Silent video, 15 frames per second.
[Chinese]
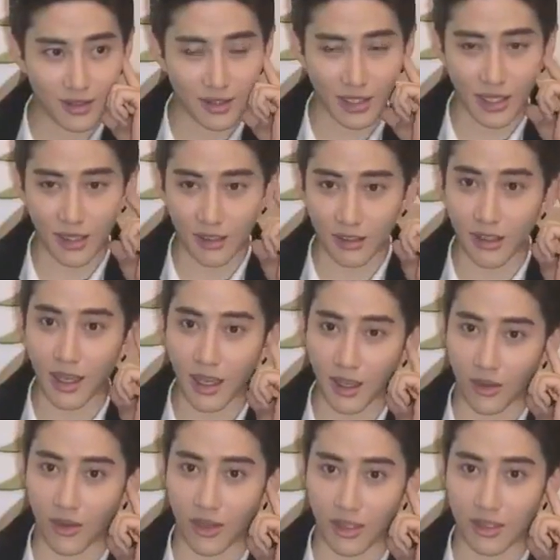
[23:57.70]
他很好
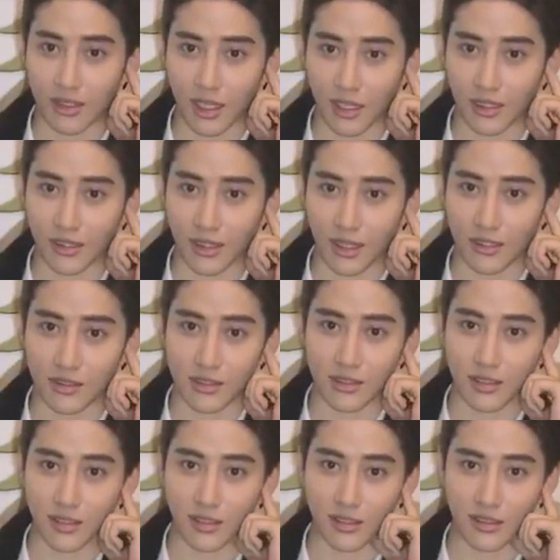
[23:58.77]
啊，他很好，真
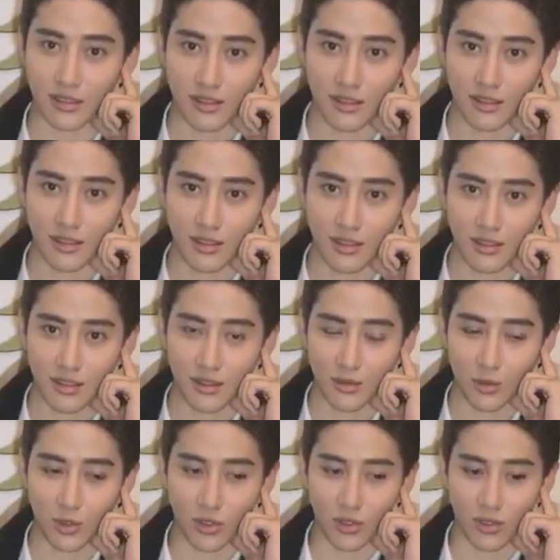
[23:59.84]
的。嗯。
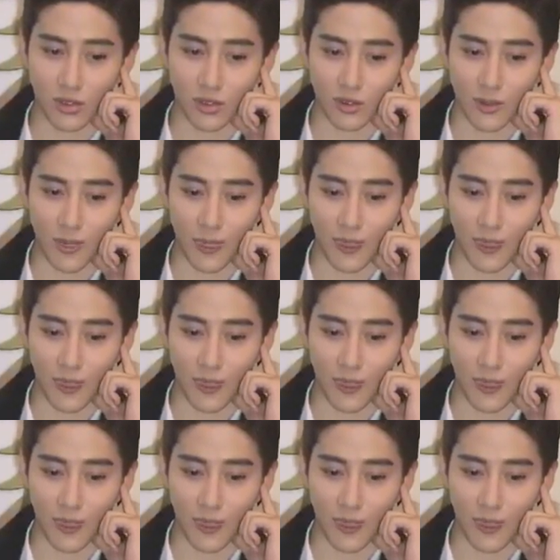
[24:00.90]
我